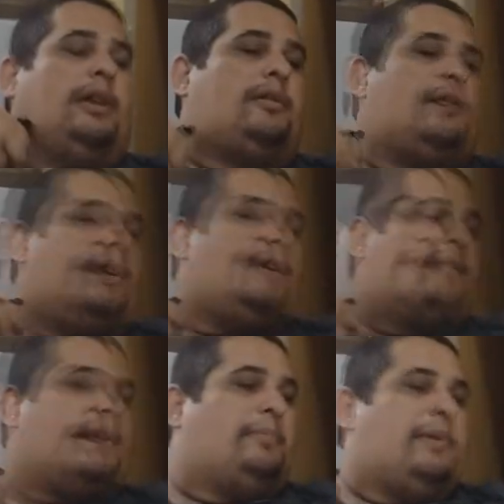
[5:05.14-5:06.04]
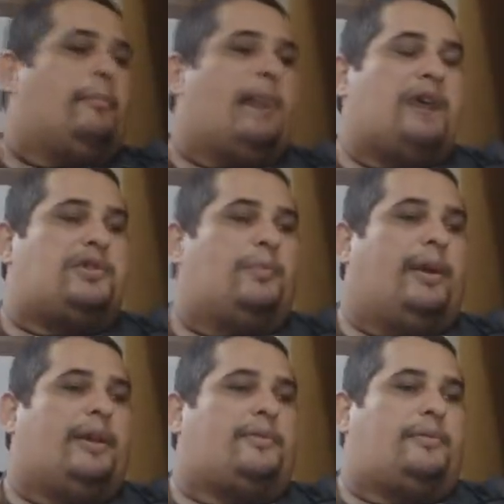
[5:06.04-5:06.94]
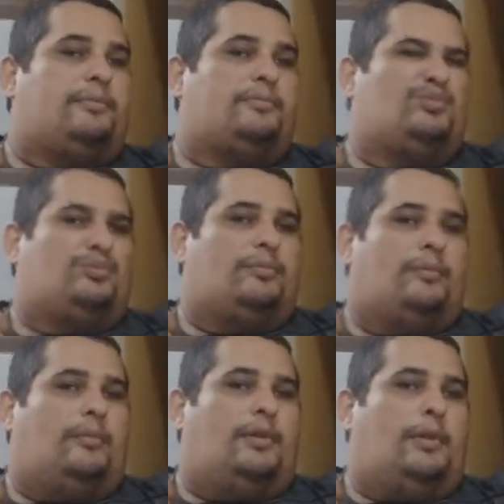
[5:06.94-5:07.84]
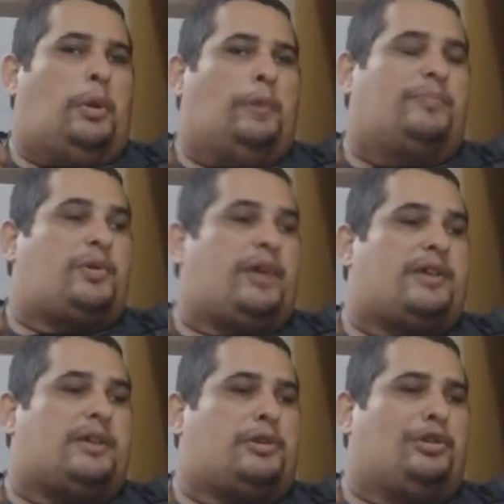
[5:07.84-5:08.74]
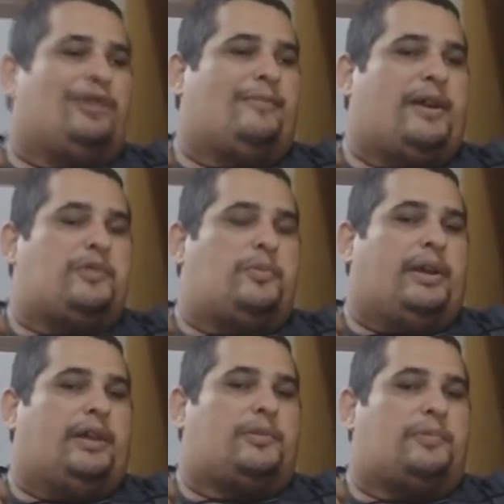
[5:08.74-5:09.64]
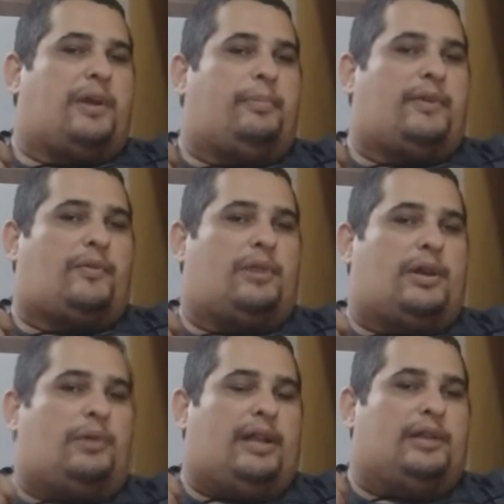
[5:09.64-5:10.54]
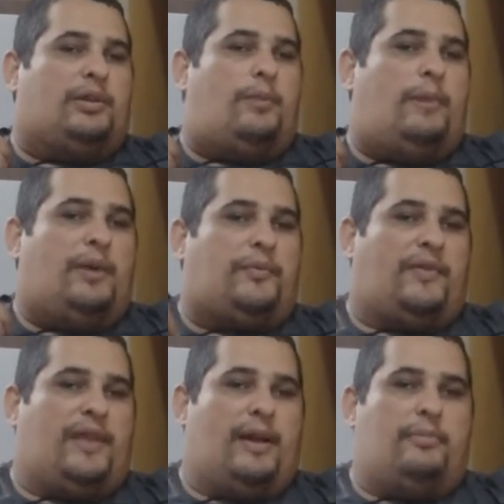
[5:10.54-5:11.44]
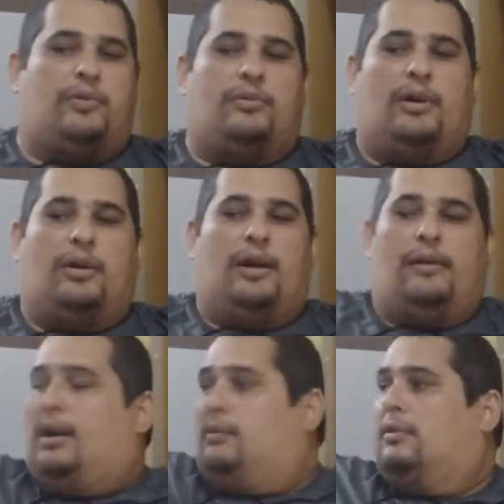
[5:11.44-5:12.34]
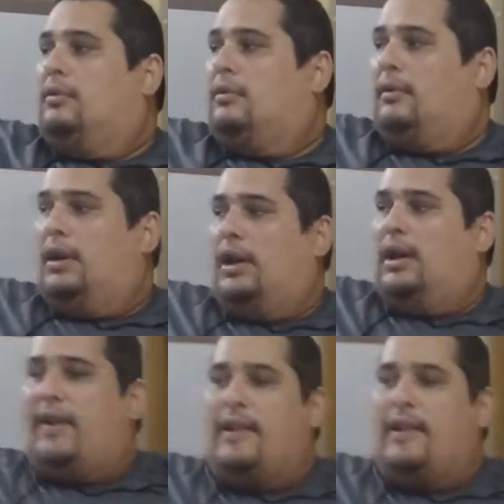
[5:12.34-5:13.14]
Então aqui esse cabo tem mais de um metro. Por que, gente, eu digo mais de um metro? Porque pessoa que quando é normal, se você abriu. A, é,